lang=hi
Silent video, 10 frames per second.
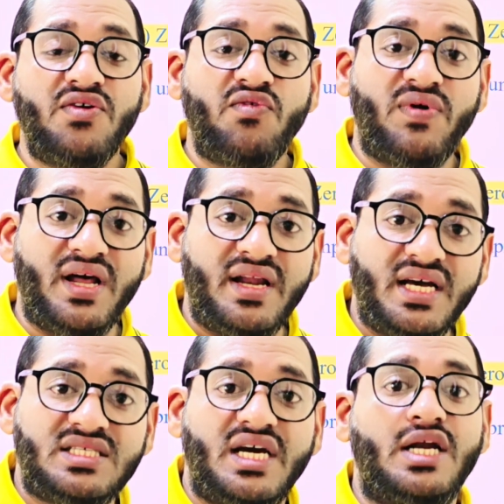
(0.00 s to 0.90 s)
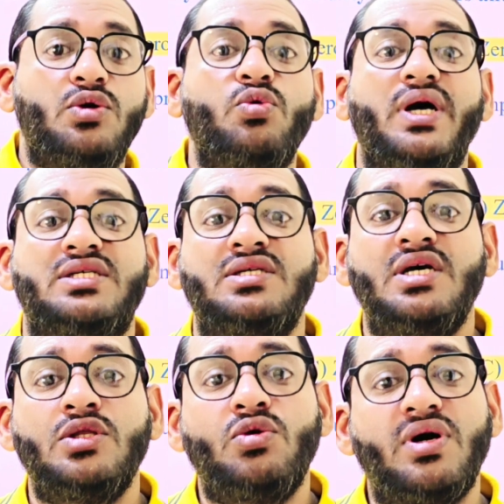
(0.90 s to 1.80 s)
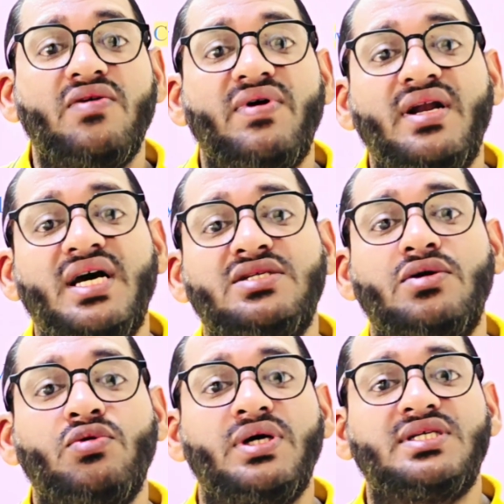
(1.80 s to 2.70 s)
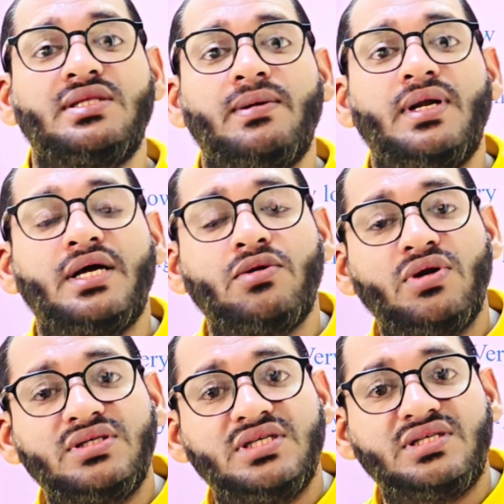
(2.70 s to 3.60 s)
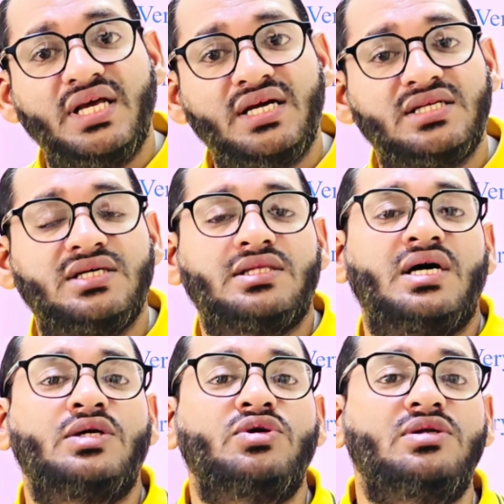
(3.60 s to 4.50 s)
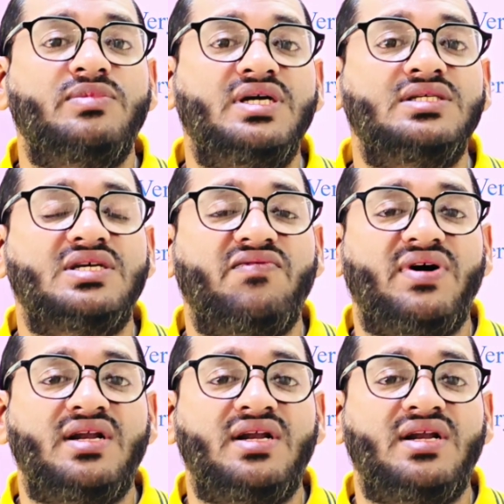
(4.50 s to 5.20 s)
1s एंड 2s तो अगर 1s और 2s के दरमियान इलेक्ट्रॉन एग्जिस्ट नहीं कर सकता तो इट मींस के